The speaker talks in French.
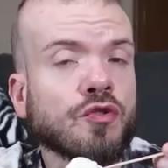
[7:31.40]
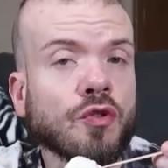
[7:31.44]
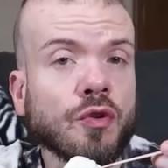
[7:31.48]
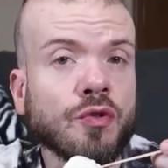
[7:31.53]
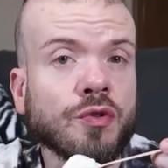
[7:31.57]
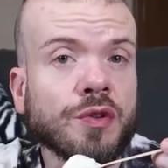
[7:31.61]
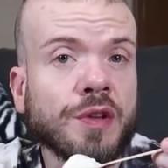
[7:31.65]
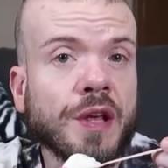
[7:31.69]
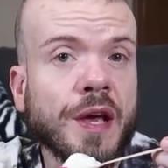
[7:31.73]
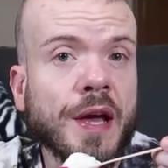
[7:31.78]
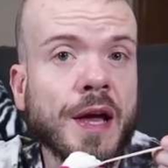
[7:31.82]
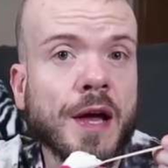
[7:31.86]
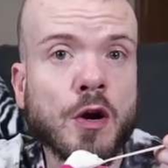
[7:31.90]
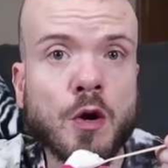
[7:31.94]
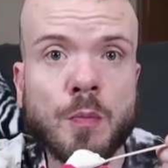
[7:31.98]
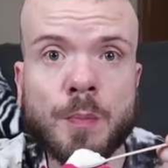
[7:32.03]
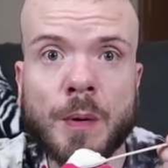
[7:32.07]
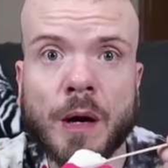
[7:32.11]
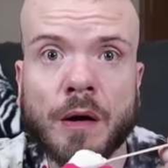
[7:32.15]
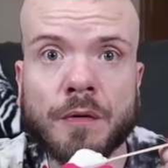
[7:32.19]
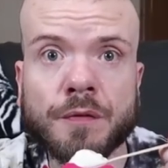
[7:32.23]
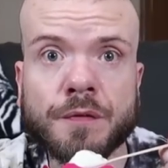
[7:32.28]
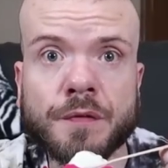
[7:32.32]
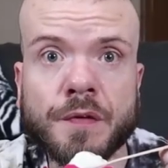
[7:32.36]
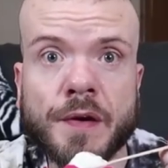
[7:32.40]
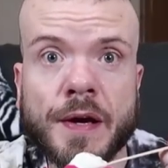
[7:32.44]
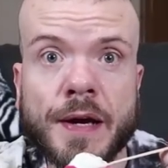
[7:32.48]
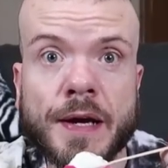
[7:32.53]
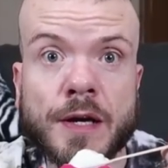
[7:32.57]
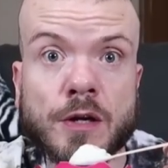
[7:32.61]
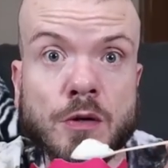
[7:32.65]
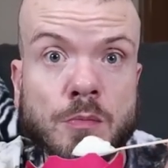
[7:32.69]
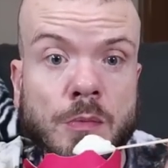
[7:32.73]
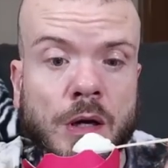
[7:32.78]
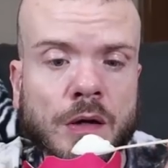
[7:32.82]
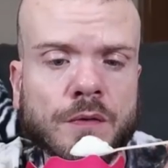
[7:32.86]
Le Sunday, le
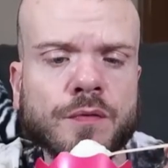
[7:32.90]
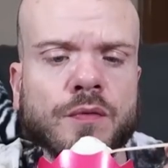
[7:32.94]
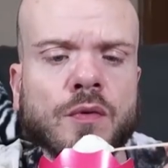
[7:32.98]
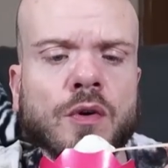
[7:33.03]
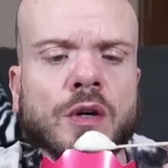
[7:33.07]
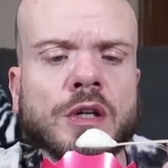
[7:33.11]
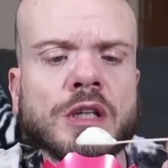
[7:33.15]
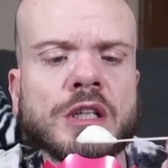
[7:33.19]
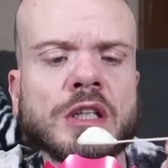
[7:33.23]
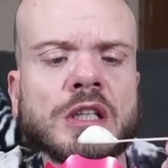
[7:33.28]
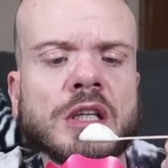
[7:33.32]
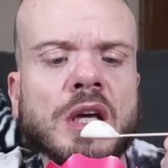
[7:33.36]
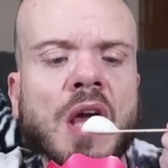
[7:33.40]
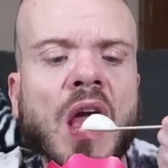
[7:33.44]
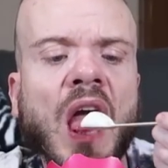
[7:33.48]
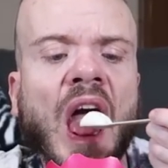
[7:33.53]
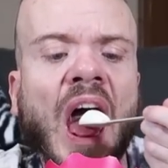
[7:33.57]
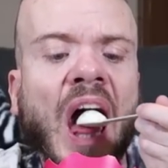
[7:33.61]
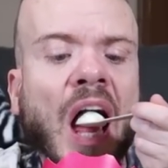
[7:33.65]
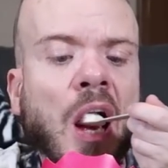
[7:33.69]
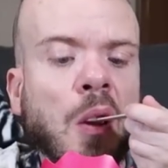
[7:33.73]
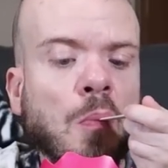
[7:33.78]
Parfait, le McFlurry